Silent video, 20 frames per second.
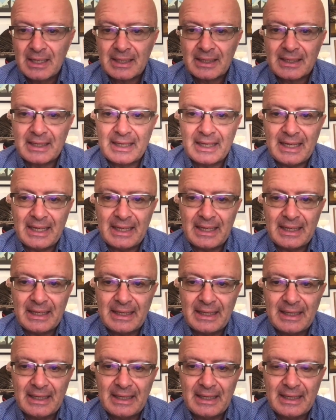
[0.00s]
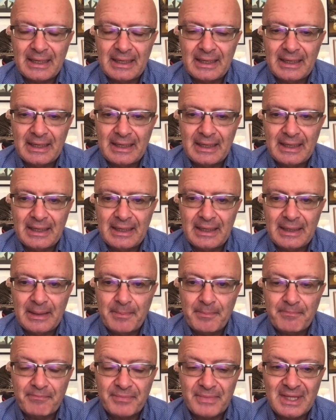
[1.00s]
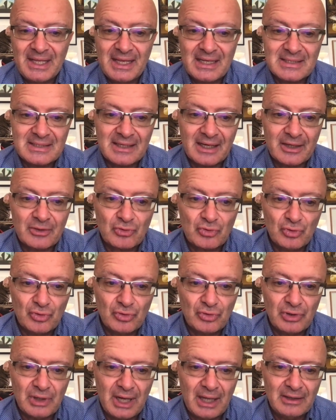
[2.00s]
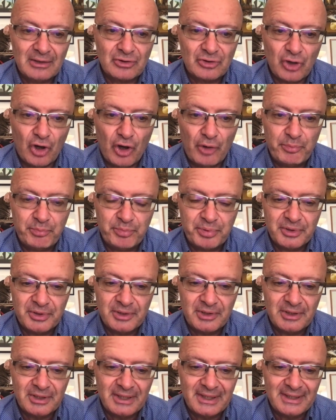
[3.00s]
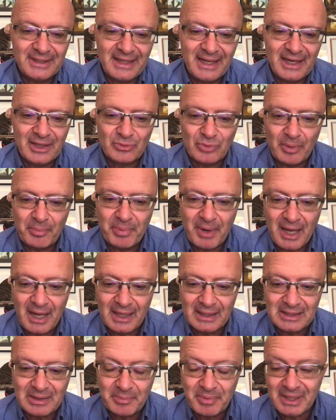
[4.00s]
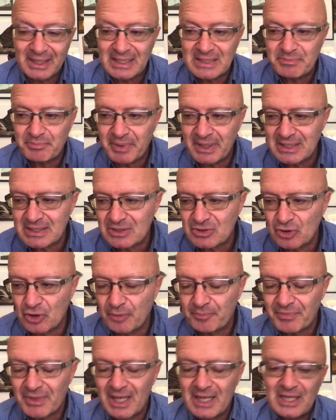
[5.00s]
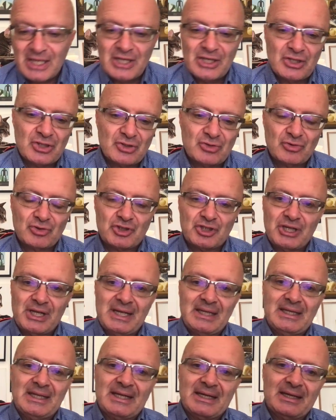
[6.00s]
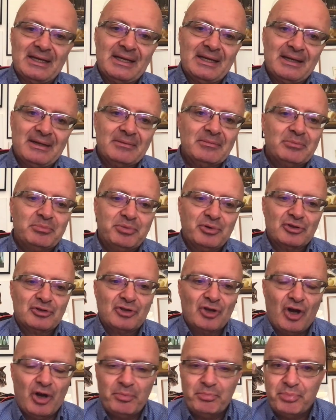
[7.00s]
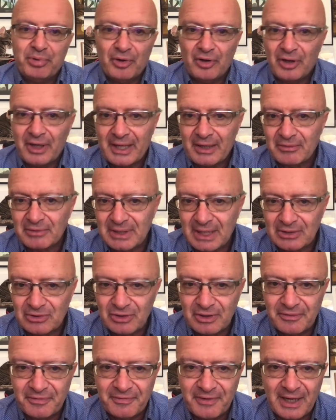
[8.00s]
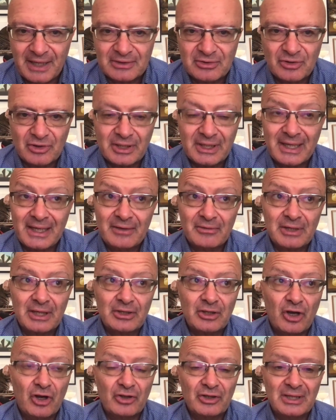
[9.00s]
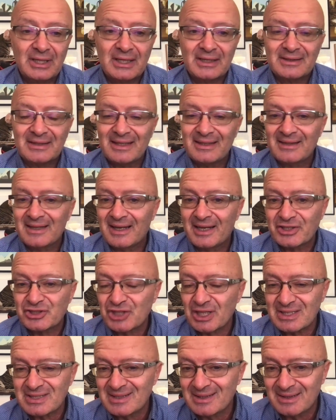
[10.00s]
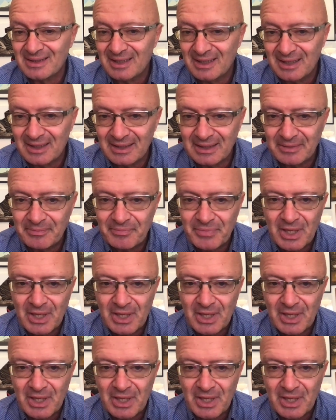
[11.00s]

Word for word: che eh, di essere tu al top eh, nella tua parte, perché spesso succede, eh, purtroppo è un dato di fatto, che una donna tende a lasciarsi andare.